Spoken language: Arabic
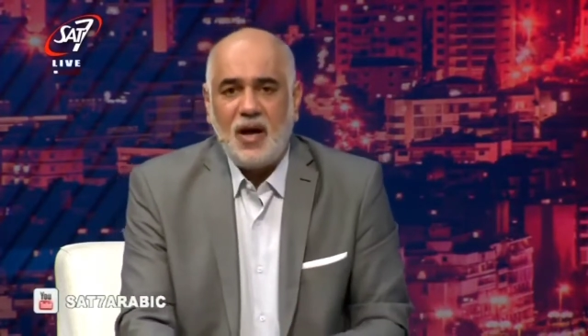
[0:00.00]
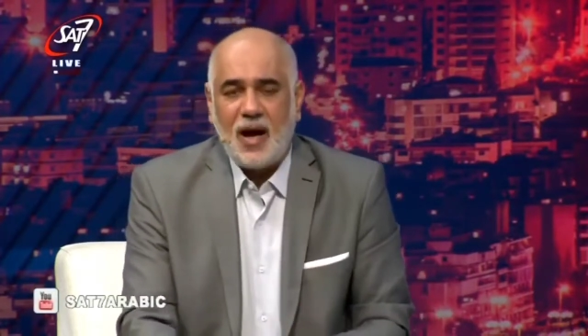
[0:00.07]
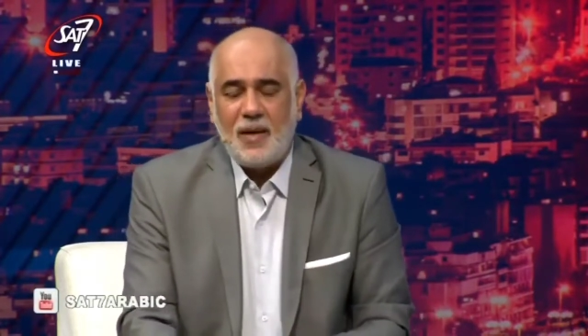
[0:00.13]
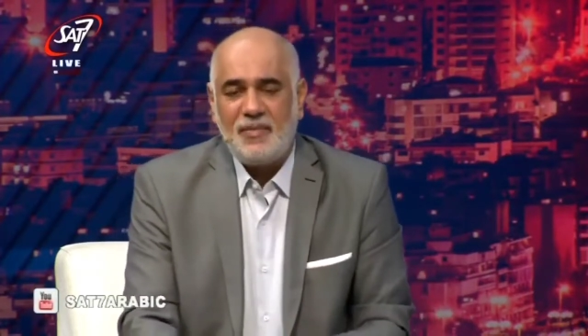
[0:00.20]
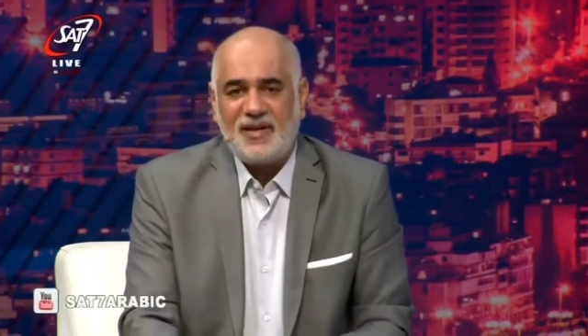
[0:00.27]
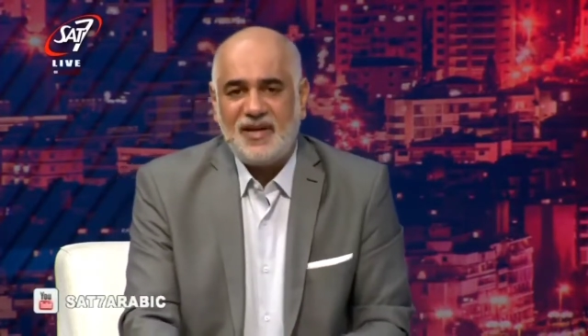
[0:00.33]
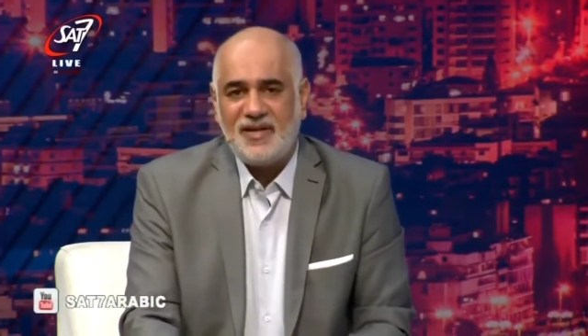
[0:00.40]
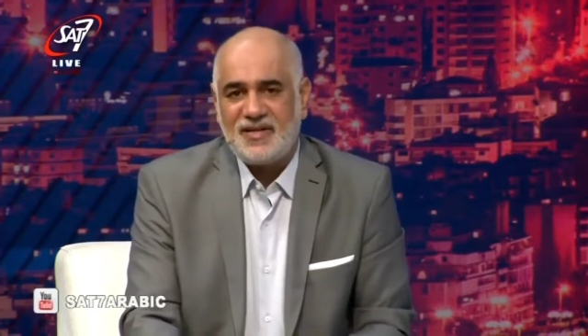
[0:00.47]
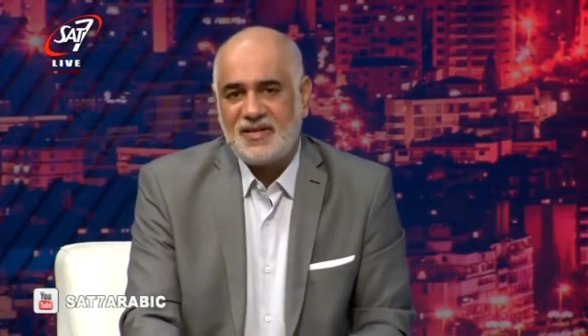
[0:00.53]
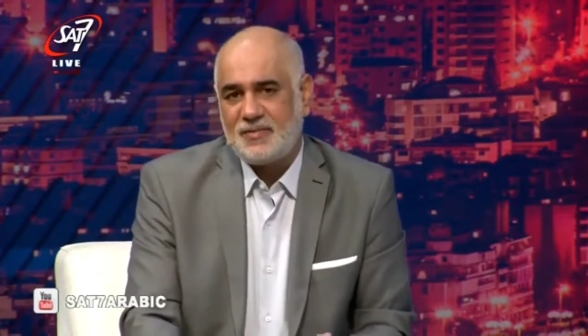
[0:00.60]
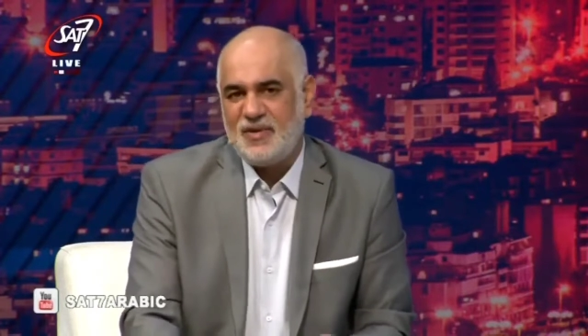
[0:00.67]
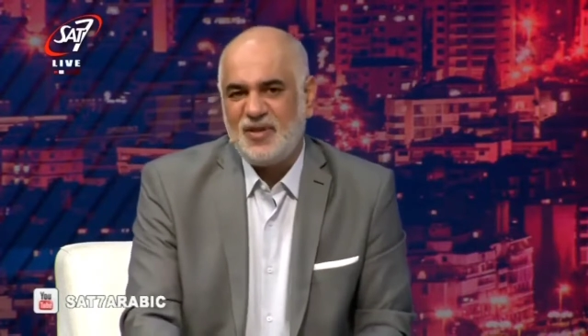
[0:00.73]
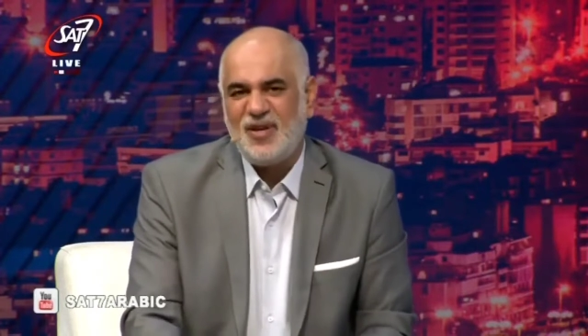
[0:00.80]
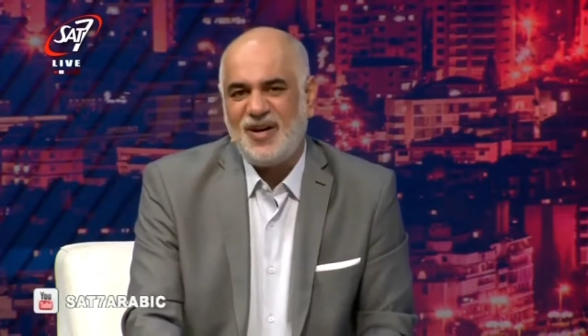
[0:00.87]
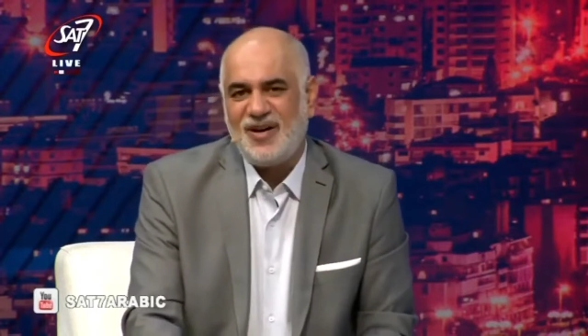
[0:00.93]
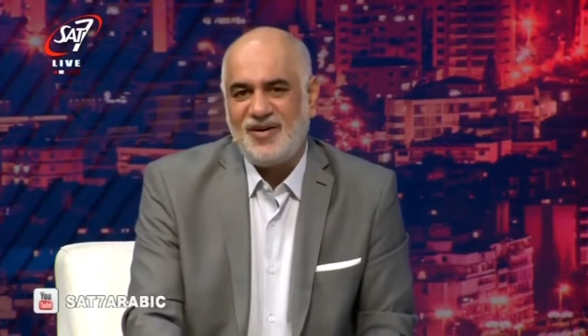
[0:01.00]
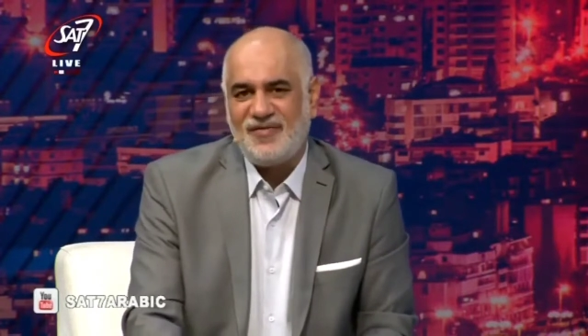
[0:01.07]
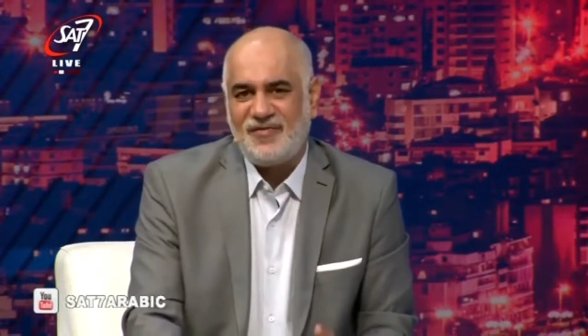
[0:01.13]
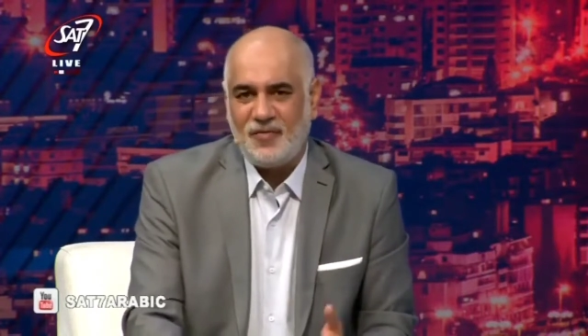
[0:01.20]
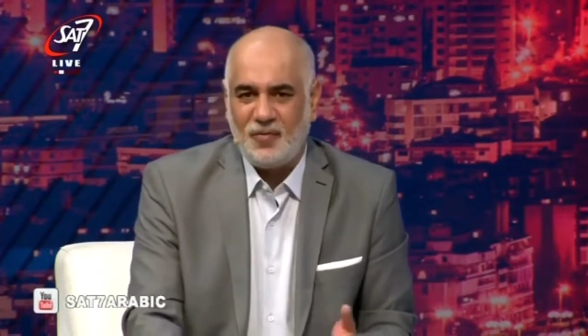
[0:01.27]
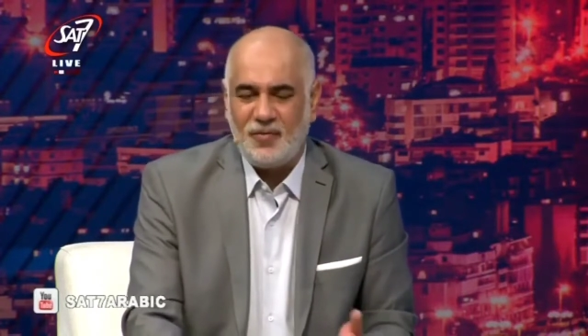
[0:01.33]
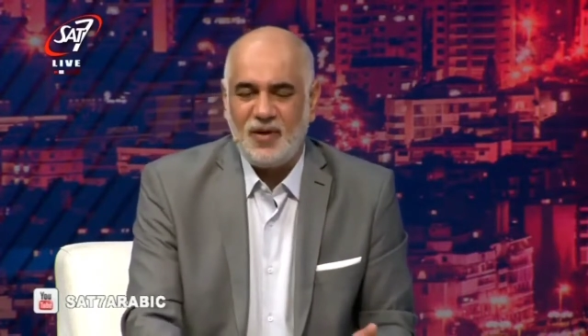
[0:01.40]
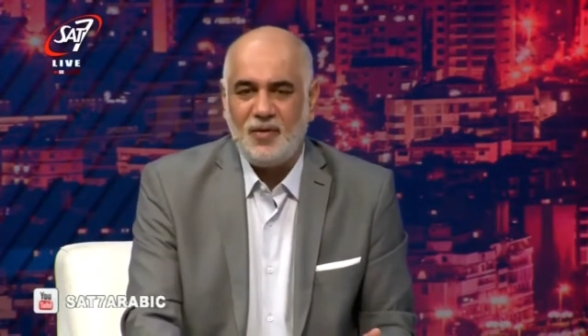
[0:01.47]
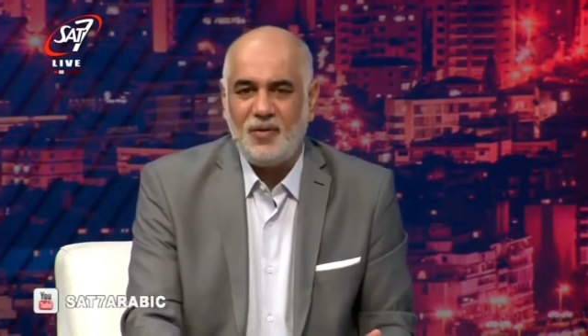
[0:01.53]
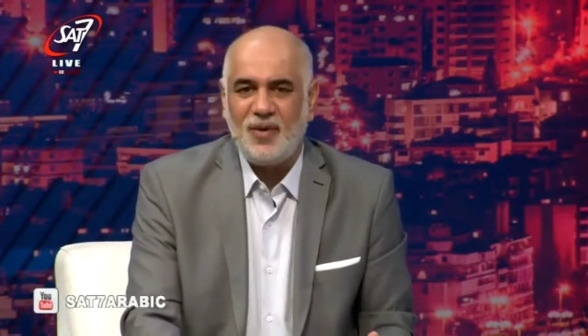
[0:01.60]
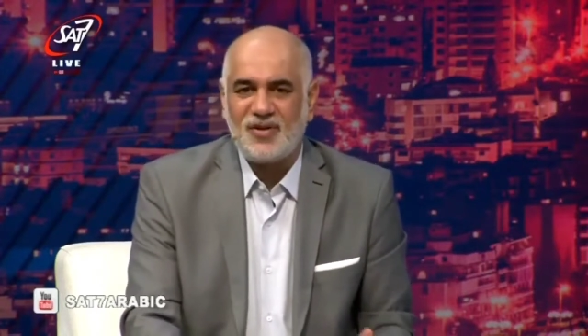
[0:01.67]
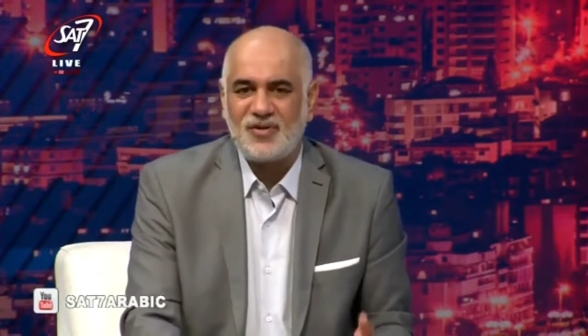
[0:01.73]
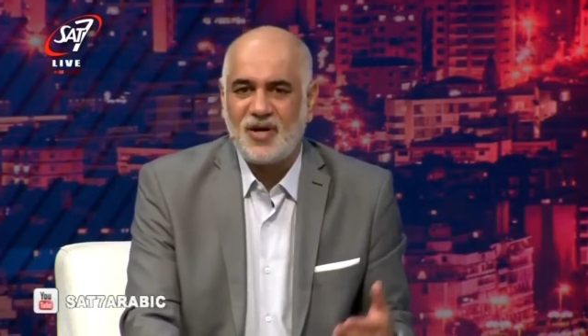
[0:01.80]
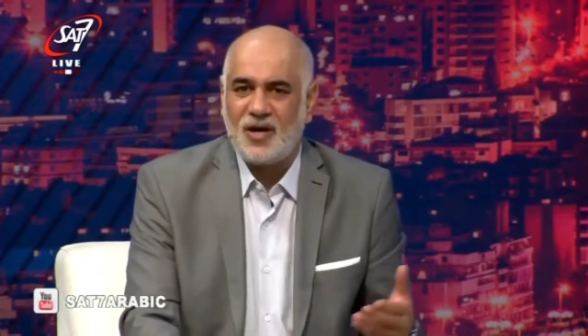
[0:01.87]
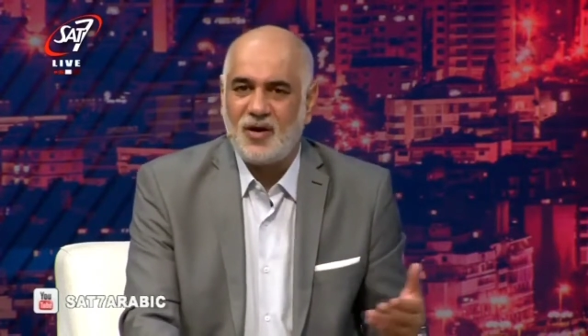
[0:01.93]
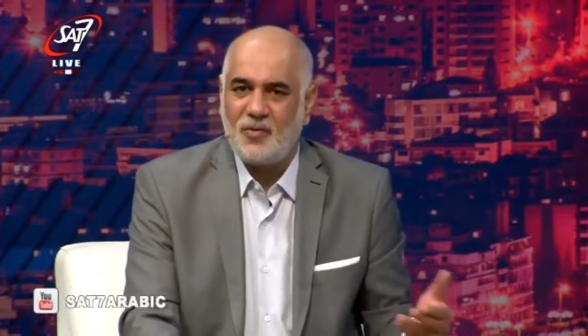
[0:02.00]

عم بتحس بضعف وبوجع